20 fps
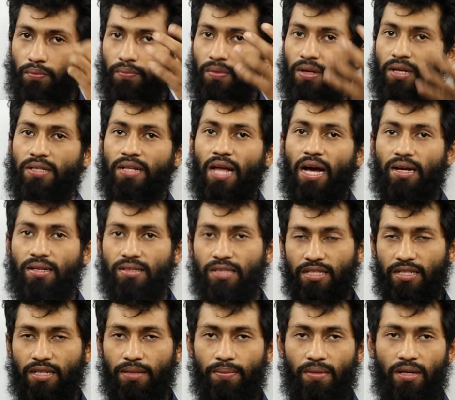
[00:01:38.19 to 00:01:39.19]
মানে দাগ
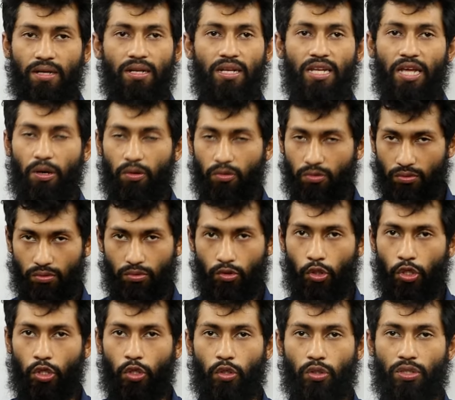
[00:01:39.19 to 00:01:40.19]
দিতাম না লেআউট
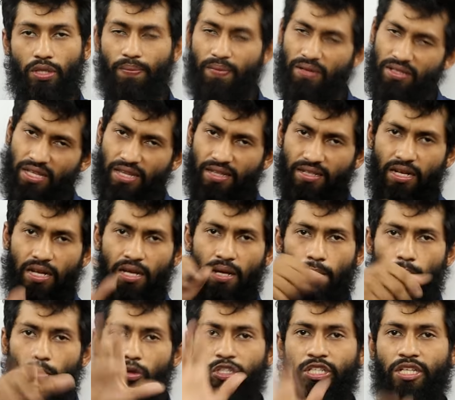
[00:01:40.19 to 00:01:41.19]
তৈরি করতাম না জাস্ট
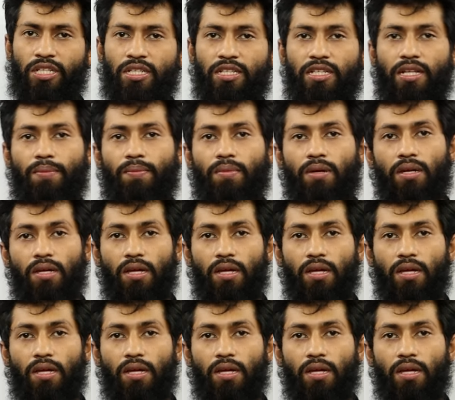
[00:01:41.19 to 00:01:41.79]
বসিয়ে দিতাম